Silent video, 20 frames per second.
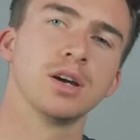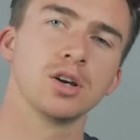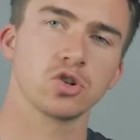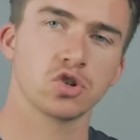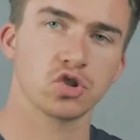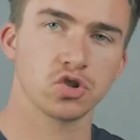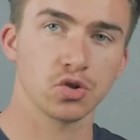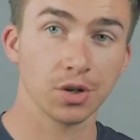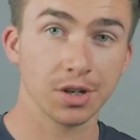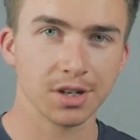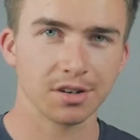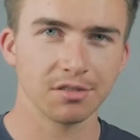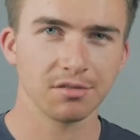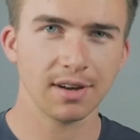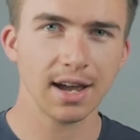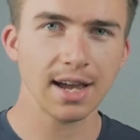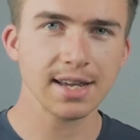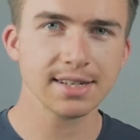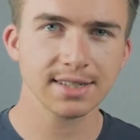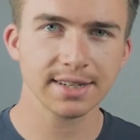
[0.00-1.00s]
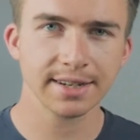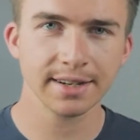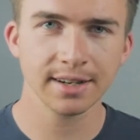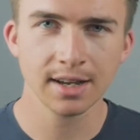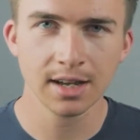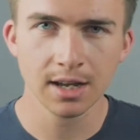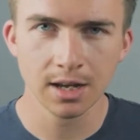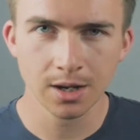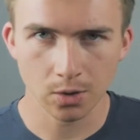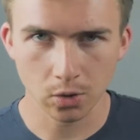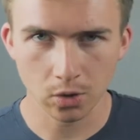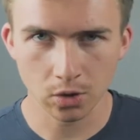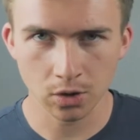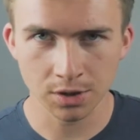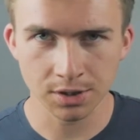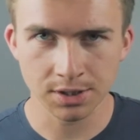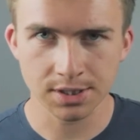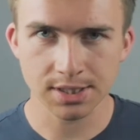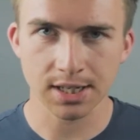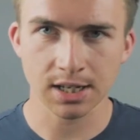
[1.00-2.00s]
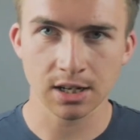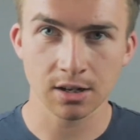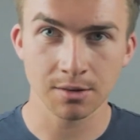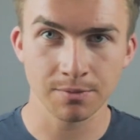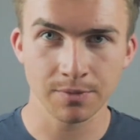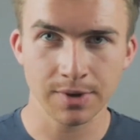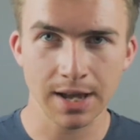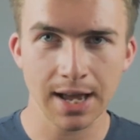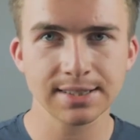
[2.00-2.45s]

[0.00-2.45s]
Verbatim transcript: Stückchen weiter und ähm,